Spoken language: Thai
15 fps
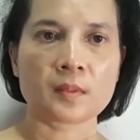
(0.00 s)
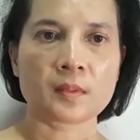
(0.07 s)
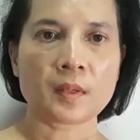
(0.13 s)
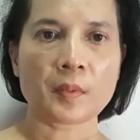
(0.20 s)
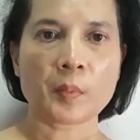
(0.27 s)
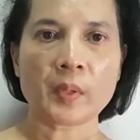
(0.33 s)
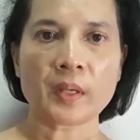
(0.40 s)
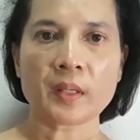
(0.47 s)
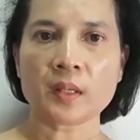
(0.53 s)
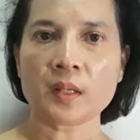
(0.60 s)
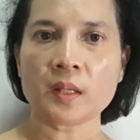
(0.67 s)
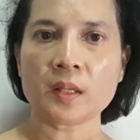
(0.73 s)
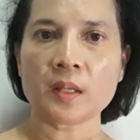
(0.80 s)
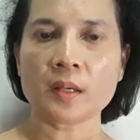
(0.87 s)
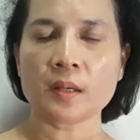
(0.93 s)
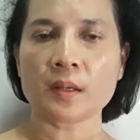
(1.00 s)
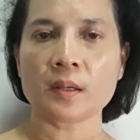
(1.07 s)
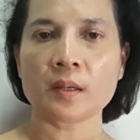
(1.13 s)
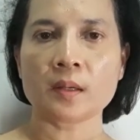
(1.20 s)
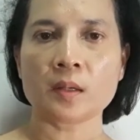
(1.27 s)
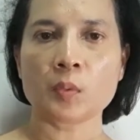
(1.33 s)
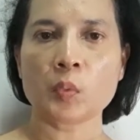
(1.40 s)
สวัสดี
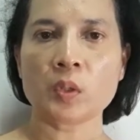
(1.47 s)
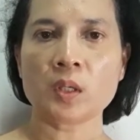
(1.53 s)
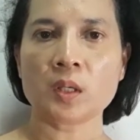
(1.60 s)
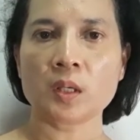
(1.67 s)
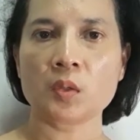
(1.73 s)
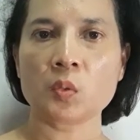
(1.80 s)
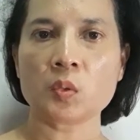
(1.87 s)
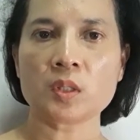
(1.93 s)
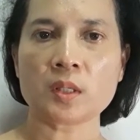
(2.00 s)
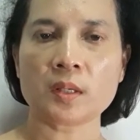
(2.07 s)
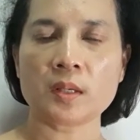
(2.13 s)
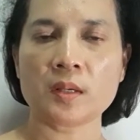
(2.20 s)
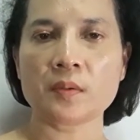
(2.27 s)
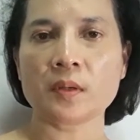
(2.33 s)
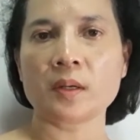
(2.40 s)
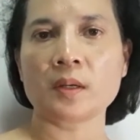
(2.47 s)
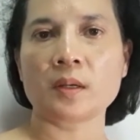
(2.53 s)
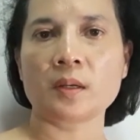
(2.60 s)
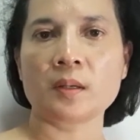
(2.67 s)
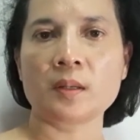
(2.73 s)
ค่ะ We Can Do Channel ค่ะ